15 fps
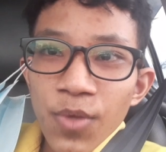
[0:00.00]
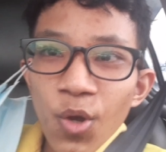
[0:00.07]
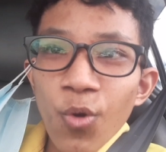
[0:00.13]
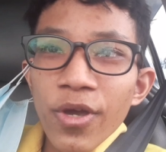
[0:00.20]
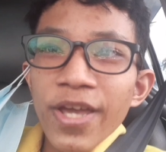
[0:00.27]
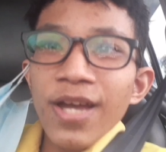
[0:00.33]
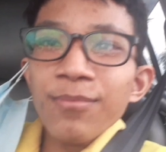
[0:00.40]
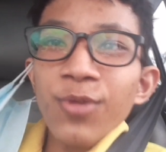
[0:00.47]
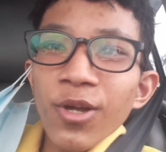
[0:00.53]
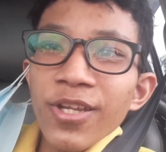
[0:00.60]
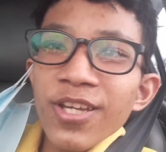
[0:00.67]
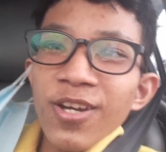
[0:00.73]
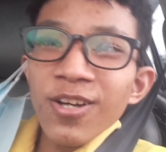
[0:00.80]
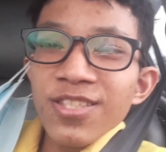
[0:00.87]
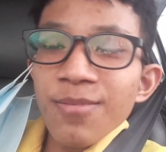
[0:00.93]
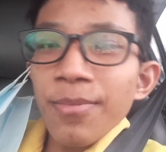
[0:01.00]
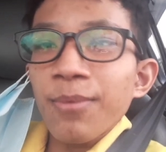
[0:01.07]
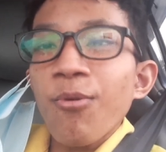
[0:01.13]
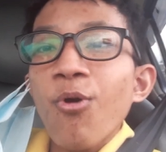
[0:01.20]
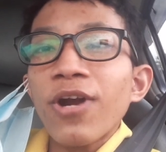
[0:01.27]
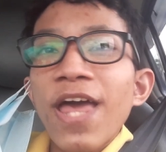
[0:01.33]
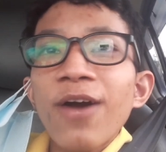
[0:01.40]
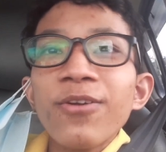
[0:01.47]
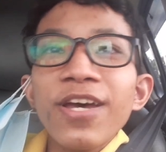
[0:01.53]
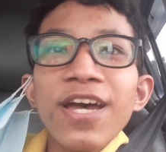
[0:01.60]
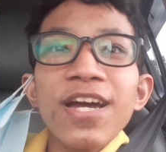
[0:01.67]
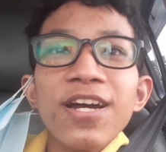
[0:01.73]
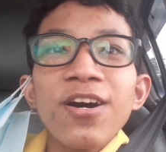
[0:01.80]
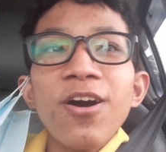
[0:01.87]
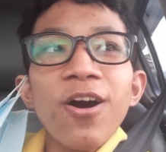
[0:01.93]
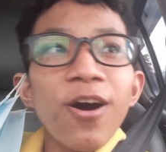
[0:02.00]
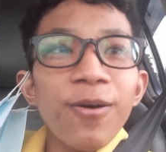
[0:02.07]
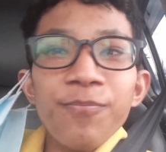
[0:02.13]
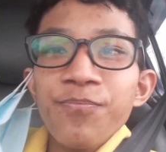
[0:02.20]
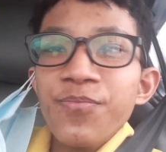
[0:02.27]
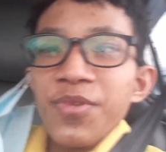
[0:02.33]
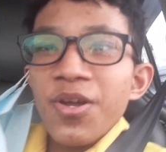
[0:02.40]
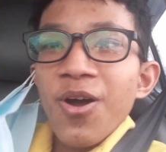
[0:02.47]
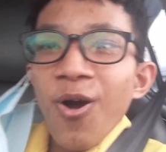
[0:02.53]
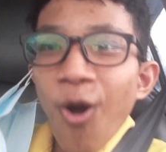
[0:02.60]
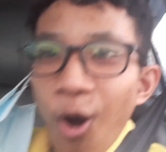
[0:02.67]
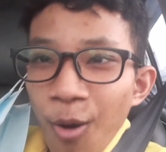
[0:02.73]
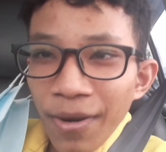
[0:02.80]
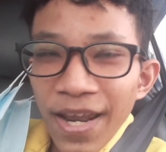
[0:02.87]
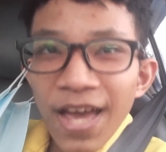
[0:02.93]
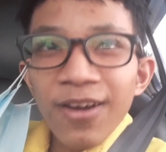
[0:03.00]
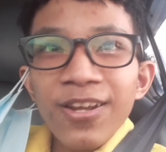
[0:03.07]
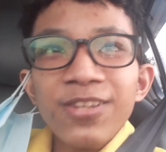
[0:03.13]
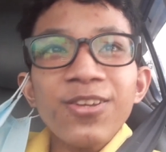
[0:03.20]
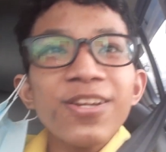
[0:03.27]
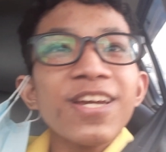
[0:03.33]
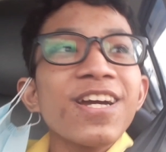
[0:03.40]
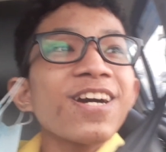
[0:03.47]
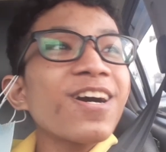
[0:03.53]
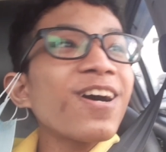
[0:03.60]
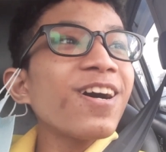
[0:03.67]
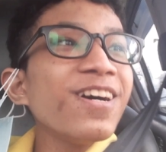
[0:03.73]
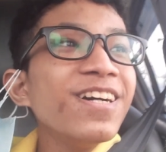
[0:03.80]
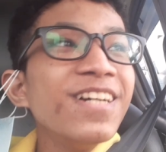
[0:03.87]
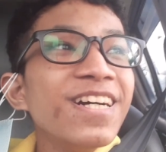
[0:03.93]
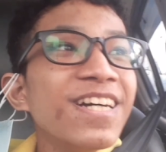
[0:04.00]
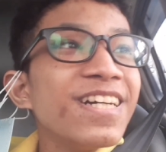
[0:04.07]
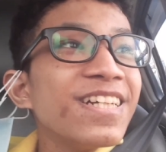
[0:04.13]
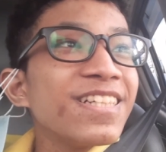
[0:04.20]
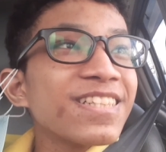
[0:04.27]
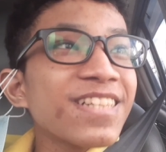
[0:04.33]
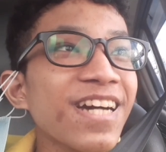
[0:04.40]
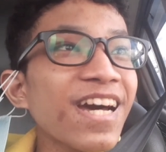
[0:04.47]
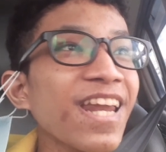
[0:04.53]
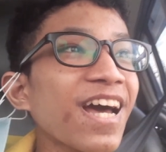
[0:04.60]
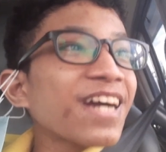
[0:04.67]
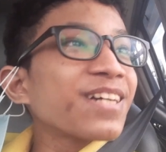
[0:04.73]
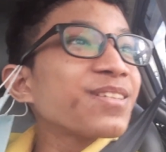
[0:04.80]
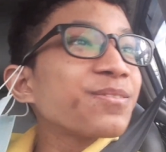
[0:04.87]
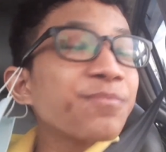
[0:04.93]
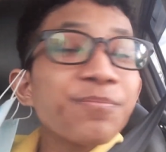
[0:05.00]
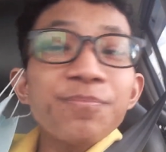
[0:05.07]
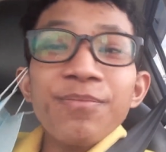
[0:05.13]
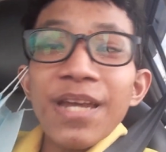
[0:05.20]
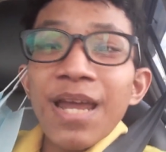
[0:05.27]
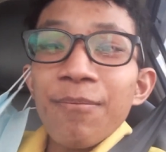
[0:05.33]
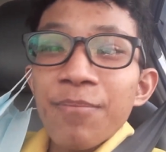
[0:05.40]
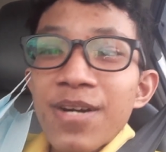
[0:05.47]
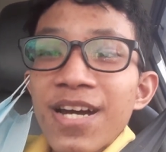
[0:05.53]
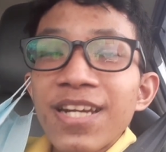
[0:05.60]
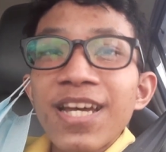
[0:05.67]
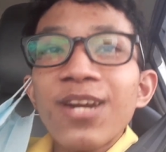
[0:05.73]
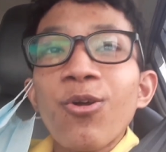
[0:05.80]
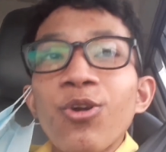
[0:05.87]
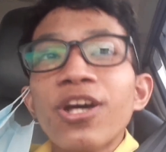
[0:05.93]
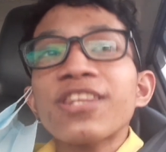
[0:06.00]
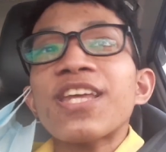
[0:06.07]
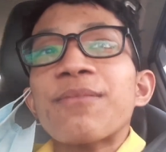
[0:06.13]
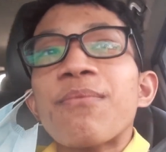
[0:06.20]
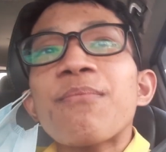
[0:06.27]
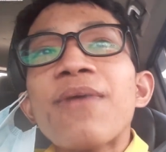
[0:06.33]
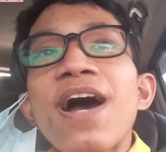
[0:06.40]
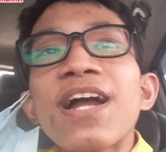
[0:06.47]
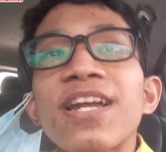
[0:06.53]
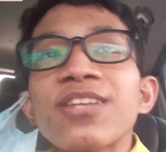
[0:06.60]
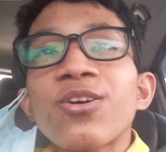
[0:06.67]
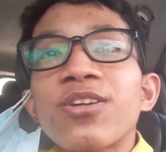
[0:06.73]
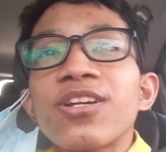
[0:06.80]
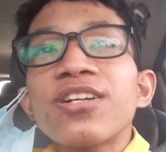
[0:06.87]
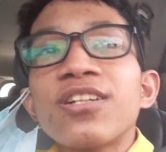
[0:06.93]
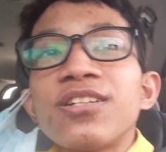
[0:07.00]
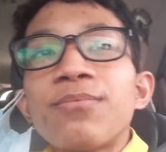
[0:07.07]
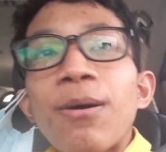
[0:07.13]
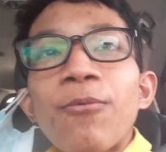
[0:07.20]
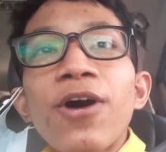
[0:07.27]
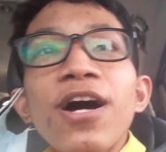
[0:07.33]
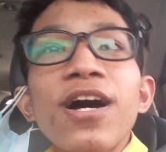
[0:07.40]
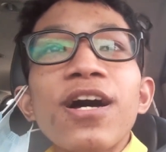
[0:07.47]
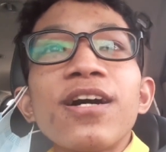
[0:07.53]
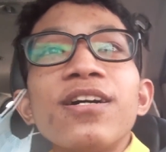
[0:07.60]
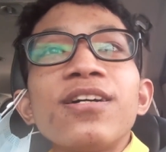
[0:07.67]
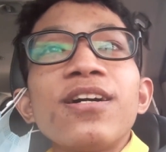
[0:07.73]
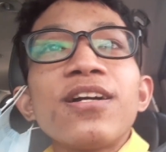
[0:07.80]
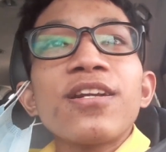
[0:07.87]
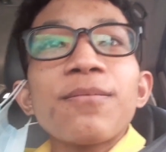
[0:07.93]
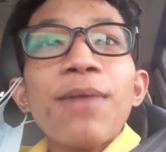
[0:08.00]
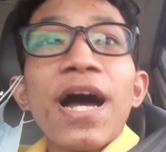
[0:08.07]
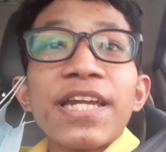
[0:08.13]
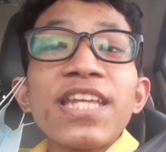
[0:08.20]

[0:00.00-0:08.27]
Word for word: โอเคครับ ตอนนี้ก็ 11โมงแล้วนะ ก็ออกมาแล้วนะ ตอนนี้ก็กำลังไปรับเพื่อนนะรถก็ติดมากๆนะตอนนี้ก็คือแบบว่าหา